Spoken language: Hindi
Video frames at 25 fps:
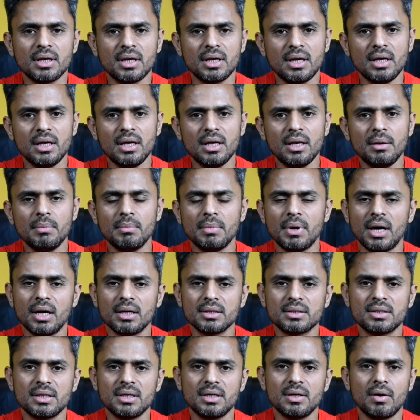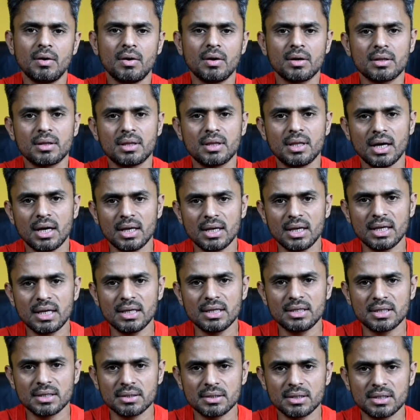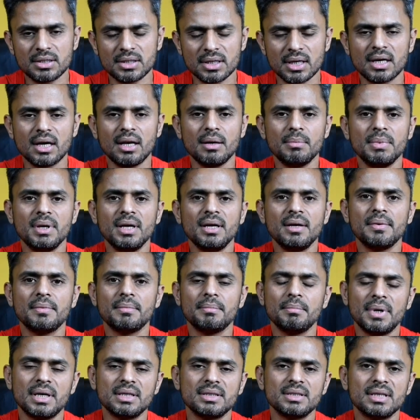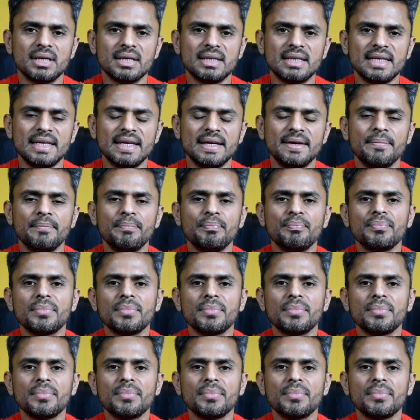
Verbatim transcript: कील महासे और दाने की शक्ल में बन जाती है